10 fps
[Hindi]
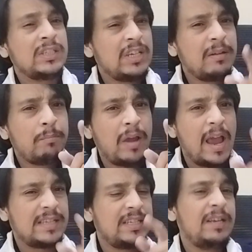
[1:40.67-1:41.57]
ये
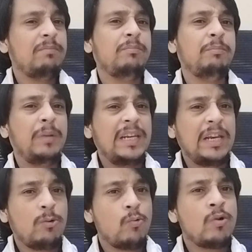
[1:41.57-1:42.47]
ऐसे
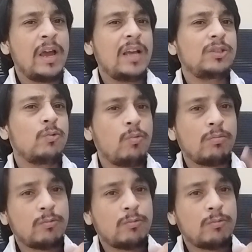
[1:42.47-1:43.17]
बेले लोग हैं जो